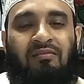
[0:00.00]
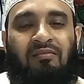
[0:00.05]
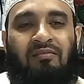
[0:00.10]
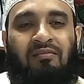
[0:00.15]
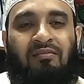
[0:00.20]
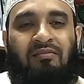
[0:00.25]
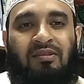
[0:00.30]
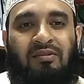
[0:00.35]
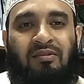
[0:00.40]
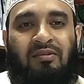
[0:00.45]

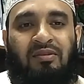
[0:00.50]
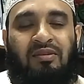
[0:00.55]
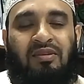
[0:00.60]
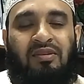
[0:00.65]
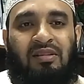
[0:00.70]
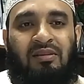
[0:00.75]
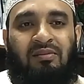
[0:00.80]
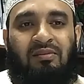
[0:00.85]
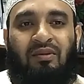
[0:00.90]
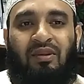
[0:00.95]
বিশ্বনাথ
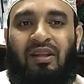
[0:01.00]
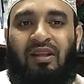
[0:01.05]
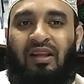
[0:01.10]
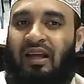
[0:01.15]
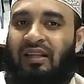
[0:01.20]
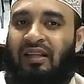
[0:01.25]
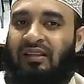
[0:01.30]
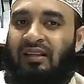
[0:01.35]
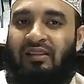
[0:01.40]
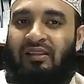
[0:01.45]
ইসলাম বললেন
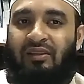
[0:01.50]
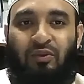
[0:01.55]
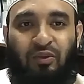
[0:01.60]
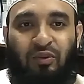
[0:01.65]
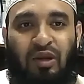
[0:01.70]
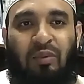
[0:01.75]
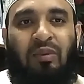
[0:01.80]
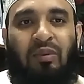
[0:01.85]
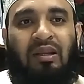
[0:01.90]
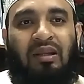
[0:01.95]

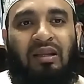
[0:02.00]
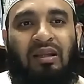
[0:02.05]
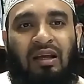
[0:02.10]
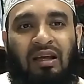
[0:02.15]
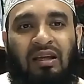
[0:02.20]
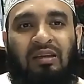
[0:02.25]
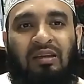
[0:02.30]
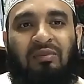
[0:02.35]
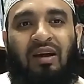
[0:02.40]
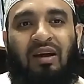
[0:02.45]
আতাদরুন আমাল
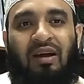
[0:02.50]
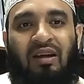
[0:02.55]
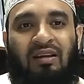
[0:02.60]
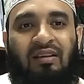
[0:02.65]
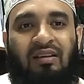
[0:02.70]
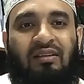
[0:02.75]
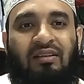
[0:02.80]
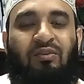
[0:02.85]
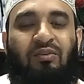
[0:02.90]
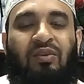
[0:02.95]
গেইবা
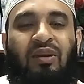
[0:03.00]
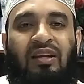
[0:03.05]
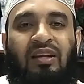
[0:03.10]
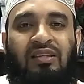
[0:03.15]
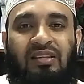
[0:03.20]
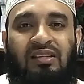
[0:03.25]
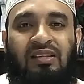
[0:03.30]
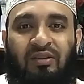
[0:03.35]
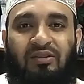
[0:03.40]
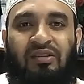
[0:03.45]
তোমরা কি
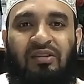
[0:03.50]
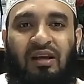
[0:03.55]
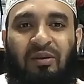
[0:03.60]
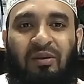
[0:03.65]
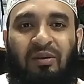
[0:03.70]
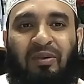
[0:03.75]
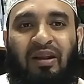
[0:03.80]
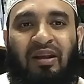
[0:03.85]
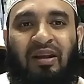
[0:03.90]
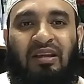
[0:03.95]
জানো
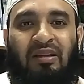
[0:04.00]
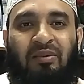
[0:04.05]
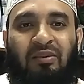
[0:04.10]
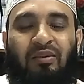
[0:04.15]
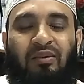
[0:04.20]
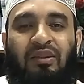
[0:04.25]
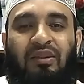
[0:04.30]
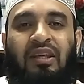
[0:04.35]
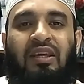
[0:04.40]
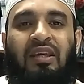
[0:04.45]
সাহাবারা
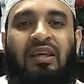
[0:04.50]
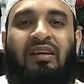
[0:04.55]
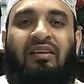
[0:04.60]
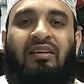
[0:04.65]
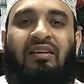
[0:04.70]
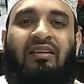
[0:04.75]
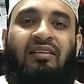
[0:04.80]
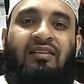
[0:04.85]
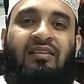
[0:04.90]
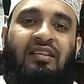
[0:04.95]
গিবত কি
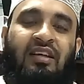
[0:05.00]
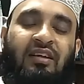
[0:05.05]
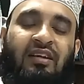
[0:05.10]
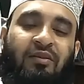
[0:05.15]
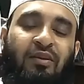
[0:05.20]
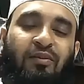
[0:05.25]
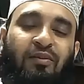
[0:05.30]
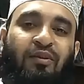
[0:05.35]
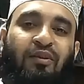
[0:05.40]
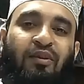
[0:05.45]

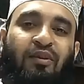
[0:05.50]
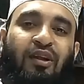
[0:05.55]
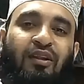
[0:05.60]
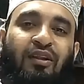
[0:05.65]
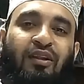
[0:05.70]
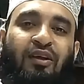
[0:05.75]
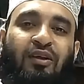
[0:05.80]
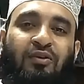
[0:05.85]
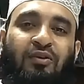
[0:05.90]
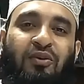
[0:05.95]
সাহাবারা বলল
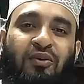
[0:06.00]
আল্লাহ